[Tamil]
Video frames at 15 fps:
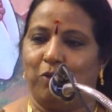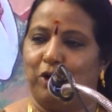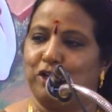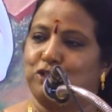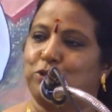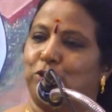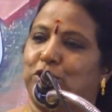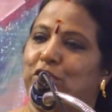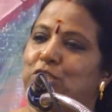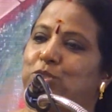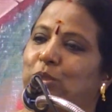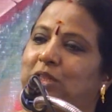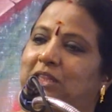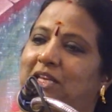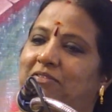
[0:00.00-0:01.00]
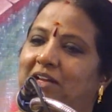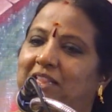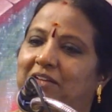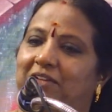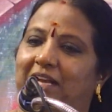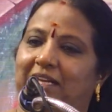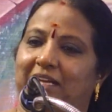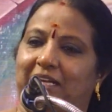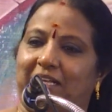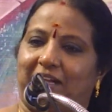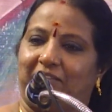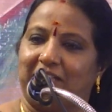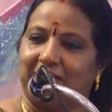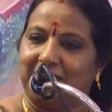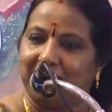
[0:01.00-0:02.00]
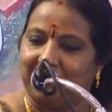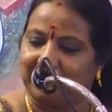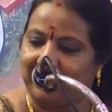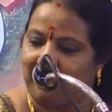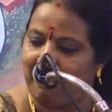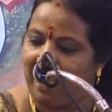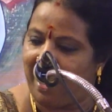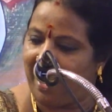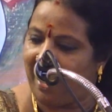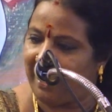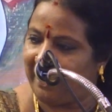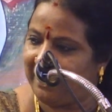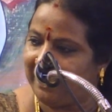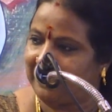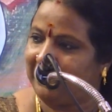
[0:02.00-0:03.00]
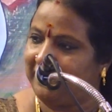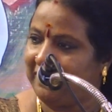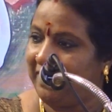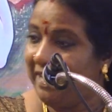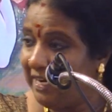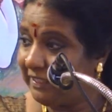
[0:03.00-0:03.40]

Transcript: ஒரு சுத்து சுத்தி வந்து வீட்டுக்கிட்ட வந்து நிறுத்துற மாதிரி நிறுத்திட்டு